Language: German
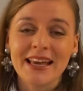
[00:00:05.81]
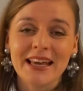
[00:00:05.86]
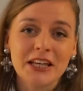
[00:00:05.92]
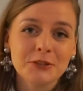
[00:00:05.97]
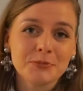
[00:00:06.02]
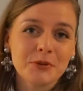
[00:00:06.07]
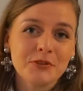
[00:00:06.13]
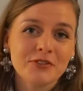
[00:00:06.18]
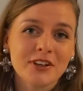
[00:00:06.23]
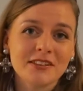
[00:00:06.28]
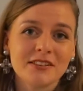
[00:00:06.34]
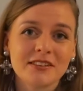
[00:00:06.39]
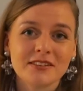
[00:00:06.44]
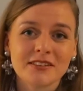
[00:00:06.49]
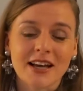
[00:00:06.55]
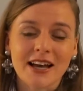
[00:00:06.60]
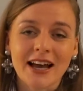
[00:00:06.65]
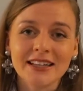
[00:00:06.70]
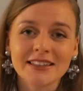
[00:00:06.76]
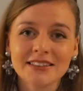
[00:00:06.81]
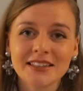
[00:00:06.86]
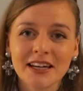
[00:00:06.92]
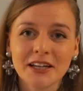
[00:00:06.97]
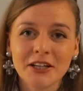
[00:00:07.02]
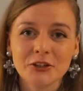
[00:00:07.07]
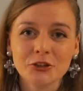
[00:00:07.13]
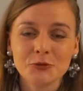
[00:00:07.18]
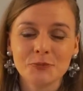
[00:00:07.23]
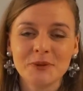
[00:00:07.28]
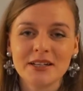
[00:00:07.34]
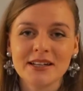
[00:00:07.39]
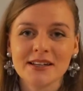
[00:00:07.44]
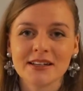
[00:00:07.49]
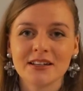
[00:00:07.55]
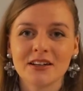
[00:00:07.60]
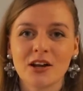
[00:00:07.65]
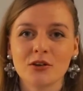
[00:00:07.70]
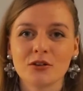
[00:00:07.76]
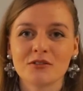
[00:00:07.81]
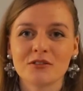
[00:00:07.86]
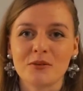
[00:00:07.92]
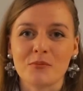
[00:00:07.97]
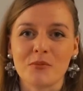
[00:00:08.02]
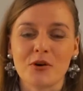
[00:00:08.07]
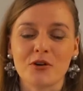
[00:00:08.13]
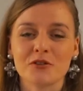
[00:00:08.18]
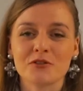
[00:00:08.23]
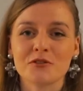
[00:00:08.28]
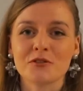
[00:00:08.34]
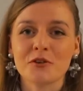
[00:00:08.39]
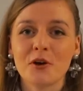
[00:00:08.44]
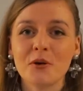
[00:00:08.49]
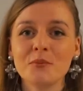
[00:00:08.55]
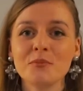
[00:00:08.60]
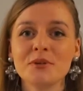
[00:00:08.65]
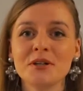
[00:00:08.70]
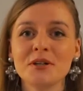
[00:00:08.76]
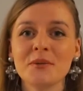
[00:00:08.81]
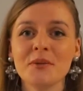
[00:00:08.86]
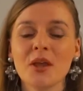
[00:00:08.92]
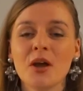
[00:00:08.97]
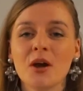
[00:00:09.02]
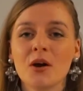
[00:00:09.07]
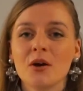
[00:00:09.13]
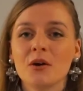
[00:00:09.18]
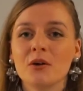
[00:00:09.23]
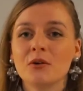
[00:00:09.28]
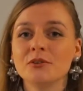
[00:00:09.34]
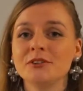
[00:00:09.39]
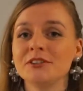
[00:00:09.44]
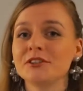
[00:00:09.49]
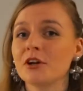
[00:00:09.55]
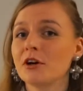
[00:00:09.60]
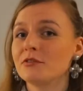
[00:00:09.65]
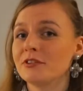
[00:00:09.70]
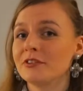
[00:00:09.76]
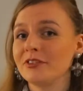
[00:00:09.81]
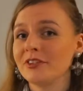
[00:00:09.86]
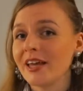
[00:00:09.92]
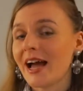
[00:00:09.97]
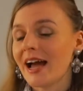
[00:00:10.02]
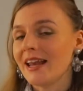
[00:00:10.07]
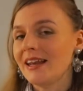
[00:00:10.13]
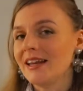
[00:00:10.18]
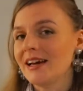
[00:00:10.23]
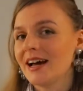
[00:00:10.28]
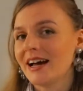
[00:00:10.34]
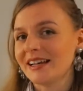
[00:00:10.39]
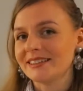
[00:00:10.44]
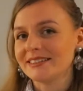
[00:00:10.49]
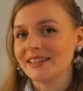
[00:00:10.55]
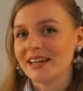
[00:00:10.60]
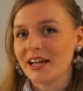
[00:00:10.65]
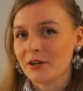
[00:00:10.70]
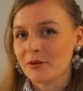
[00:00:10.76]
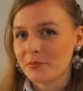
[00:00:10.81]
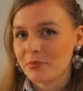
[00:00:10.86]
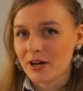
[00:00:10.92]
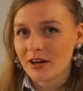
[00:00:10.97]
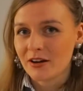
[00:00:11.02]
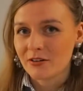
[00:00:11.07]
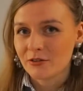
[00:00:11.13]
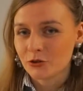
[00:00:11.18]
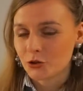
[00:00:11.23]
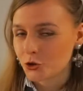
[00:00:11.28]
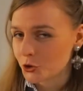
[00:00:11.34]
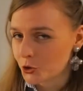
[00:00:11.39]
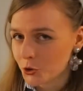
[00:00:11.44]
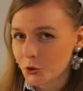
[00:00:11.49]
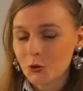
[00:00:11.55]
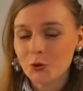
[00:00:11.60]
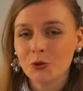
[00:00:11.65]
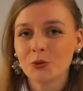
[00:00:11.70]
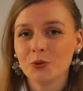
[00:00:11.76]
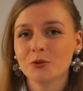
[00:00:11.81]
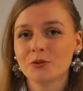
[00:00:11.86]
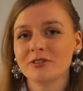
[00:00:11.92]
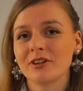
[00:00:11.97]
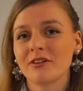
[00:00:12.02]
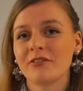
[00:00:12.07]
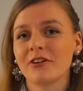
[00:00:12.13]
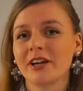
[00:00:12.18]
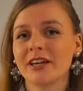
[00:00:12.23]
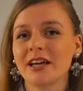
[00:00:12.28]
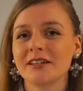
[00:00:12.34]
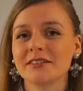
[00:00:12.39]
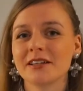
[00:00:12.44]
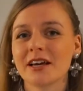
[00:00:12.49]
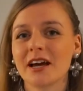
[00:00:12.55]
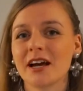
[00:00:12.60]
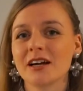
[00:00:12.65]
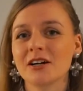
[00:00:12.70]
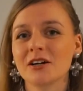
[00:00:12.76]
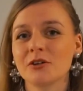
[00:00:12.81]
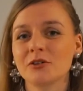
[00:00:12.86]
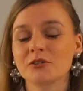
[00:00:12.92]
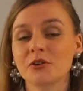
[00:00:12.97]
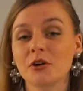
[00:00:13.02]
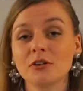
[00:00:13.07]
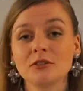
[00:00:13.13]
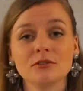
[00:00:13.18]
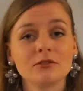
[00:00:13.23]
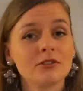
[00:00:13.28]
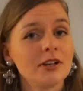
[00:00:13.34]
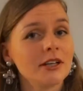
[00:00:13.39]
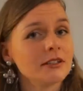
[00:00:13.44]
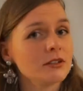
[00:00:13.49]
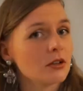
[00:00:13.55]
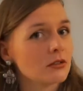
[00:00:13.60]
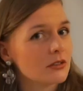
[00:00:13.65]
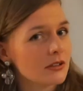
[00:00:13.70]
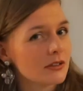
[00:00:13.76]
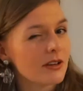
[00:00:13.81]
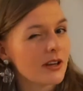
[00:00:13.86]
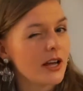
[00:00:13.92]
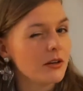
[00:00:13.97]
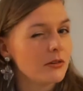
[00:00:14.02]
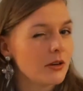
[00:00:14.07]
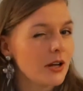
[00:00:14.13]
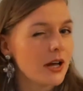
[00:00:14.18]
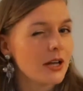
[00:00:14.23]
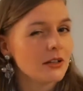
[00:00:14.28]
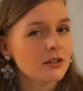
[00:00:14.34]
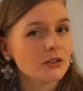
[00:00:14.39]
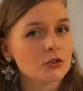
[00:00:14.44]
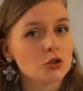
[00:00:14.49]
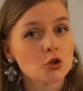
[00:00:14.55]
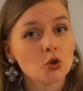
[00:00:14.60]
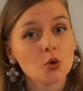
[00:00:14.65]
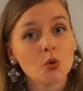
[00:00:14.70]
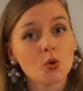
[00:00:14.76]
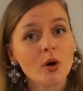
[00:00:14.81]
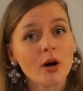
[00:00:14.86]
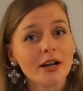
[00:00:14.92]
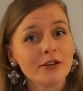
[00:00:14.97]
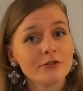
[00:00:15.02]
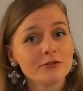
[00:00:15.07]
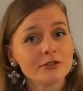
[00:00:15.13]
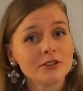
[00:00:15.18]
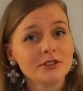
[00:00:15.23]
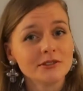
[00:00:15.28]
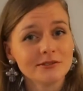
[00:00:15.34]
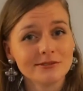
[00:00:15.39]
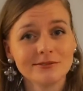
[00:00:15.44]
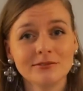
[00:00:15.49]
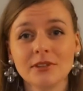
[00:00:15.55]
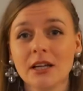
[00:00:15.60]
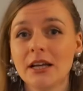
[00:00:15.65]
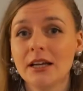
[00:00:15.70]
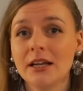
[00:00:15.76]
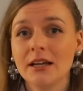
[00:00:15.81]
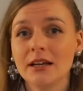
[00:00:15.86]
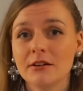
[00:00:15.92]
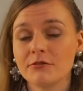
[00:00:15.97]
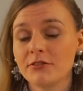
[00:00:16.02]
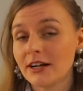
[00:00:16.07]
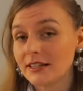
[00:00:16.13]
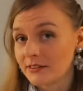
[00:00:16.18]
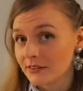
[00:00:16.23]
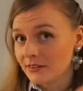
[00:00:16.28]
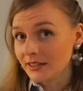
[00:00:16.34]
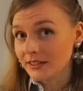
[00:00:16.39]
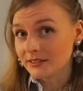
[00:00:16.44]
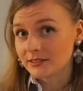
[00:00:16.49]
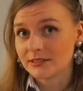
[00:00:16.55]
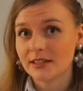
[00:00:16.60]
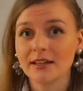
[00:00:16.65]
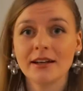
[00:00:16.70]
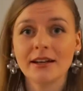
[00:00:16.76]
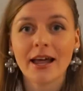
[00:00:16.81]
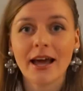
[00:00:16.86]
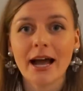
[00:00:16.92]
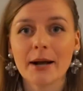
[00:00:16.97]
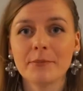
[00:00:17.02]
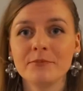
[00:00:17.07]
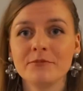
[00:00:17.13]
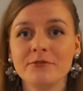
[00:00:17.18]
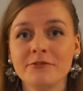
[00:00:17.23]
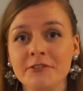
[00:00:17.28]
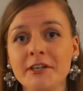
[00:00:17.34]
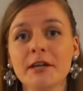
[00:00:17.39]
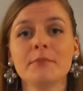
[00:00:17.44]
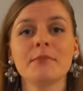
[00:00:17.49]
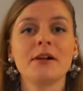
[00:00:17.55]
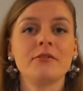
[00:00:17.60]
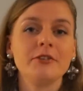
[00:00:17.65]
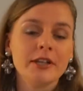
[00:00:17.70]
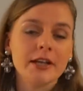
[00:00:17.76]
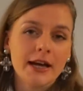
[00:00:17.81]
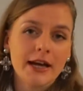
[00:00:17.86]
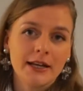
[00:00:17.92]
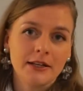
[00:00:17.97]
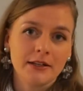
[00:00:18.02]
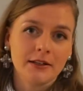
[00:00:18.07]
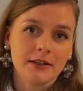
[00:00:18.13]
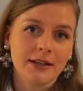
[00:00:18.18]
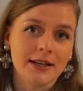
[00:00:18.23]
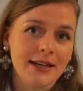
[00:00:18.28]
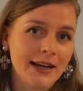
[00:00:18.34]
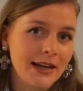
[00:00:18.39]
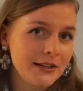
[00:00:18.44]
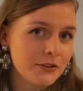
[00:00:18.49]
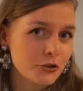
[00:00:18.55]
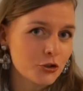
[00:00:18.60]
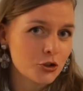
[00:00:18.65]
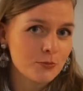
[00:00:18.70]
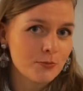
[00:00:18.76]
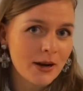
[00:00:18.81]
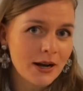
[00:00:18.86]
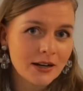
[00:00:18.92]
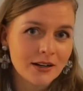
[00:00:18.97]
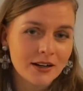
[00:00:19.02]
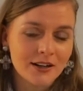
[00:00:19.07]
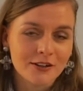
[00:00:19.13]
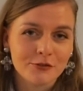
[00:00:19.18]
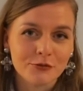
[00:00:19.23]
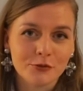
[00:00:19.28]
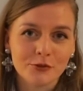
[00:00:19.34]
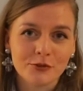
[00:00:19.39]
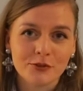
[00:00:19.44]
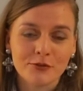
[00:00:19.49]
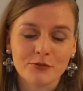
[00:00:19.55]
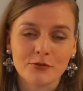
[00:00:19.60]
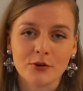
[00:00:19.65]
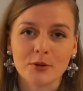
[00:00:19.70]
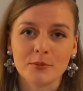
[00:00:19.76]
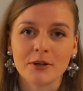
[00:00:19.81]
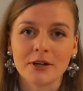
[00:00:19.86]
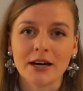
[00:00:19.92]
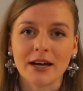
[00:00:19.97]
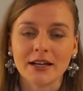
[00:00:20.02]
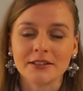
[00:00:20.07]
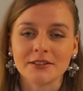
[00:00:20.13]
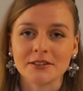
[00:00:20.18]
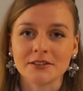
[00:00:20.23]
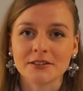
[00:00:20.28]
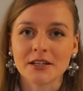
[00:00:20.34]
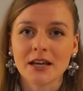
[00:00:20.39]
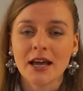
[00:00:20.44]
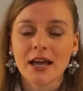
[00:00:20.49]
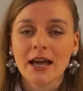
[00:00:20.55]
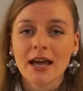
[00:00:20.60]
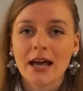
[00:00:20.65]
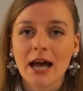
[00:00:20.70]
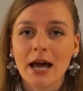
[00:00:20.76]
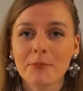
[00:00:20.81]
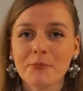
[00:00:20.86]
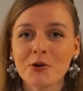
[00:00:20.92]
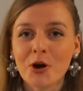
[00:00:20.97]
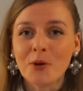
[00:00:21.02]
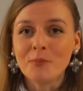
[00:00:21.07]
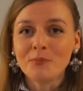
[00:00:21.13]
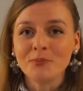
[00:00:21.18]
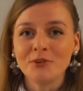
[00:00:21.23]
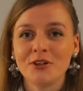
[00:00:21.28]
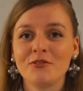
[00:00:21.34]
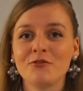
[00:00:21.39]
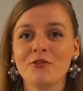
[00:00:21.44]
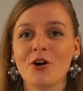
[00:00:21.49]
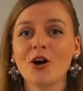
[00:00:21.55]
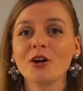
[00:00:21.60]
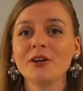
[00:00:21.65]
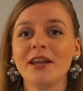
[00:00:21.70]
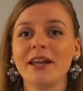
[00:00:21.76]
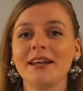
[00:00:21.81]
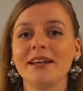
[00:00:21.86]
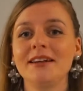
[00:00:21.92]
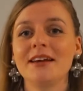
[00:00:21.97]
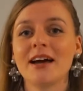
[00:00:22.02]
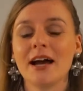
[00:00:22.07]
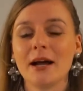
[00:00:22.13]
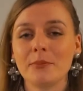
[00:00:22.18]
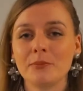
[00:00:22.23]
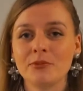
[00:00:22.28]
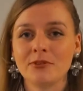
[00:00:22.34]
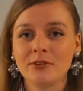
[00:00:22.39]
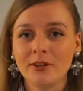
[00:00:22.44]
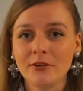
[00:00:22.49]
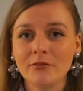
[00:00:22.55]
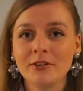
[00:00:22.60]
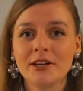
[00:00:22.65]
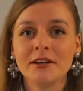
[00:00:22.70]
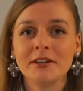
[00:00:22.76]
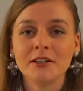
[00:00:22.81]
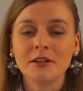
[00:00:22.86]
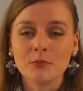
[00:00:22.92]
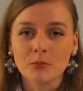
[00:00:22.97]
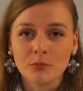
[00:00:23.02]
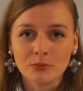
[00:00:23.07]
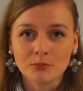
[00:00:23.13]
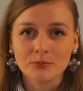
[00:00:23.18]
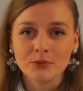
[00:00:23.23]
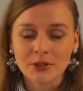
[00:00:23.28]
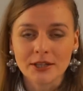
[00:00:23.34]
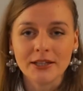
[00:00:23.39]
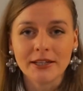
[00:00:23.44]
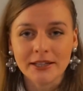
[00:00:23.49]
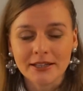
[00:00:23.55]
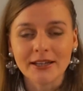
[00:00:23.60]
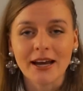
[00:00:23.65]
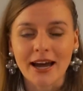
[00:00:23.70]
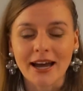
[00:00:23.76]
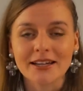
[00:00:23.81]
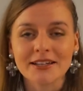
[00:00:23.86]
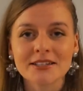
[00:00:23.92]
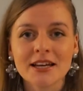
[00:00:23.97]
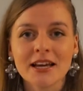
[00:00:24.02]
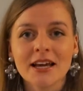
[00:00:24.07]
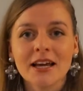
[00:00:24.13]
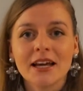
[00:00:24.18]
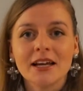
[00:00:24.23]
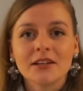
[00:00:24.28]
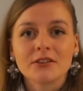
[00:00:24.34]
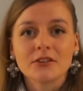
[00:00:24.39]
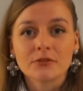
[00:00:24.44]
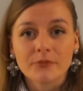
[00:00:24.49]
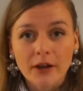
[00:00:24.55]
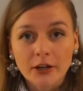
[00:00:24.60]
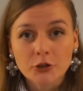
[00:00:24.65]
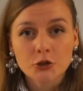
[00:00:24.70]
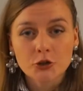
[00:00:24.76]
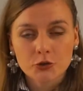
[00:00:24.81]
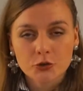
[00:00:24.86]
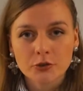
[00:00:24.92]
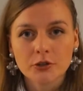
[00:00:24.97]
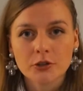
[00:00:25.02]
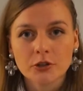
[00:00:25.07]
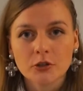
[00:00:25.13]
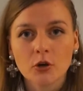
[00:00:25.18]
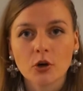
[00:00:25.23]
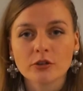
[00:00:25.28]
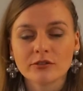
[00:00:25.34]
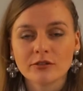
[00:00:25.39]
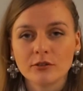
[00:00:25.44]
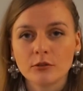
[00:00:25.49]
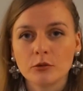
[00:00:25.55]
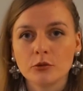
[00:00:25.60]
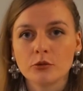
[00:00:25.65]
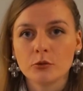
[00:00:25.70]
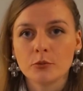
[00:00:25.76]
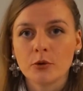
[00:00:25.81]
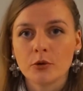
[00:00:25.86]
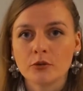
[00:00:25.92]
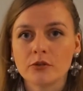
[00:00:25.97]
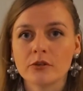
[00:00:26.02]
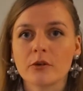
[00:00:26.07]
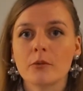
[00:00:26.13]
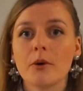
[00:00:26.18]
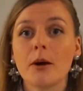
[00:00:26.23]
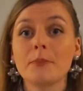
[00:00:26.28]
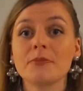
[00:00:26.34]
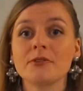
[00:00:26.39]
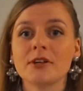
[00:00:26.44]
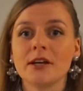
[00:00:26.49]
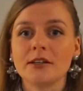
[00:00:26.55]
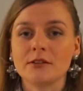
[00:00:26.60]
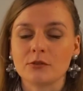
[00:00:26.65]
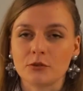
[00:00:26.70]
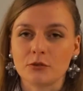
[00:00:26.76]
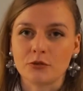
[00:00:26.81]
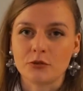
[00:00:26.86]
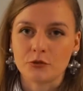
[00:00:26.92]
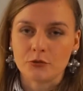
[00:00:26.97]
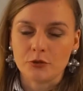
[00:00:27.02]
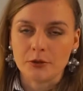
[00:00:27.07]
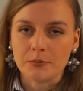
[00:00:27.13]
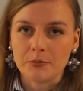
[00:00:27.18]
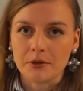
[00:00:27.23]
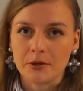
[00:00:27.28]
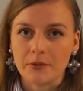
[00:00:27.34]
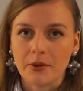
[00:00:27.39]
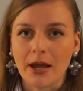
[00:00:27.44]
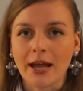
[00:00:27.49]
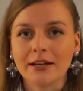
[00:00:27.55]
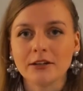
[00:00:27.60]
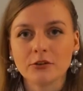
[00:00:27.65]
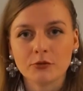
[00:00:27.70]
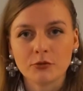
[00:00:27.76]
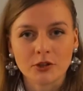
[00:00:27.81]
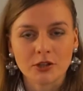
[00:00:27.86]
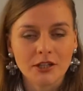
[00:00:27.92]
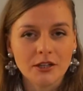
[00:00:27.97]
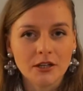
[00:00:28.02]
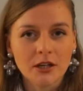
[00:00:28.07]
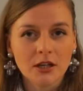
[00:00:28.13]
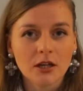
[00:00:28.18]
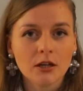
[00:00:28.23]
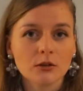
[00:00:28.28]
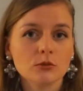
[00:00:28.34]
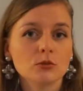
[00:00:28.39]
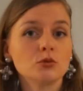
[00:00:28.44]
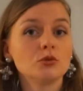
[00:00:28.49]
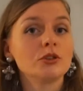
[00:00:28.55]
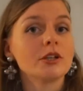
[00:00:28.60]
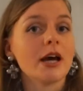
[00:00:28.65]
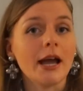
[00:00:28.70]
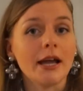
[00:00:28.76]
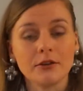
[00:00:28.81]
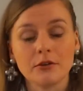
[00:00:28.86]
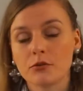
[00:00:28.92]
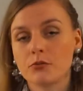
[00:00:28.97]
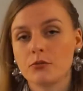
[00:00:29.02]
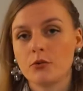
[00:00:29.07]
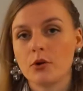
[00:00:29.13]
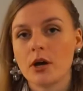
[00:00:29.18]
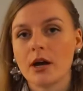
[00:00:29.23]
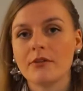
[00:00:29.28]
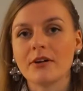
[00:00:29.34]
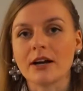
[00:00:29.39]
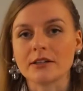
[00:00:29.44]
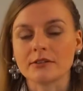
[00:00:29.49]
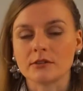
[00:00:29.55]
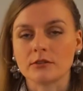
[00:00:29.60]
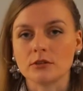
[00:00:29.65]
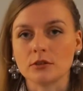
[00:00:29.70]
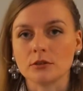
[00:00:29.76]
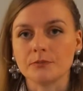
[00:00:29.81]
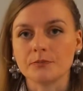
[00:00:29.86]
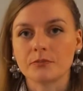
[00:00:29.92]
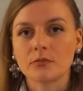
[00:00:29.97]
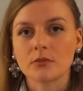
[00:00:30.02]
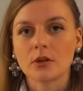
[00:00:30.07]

Ich bin Franziska Rattay, Spielerin aus dem Ensemble und ich hoffe, Sie alle hatten ein paar schöne Osterfeiertage und konnten vielleicht auch das ein oder andere Schokoei finden. Falls nicht, dann haben wir mal wieder einen kleinen Schmankerl für Sie vorbereitet. Ab kommenden Wochenende haben Sie wieder die Ge Gelegenheit, zwei Stücke kostenlos über unsere Website zu streamen. Eines für Kinder und eines für Erwachsene.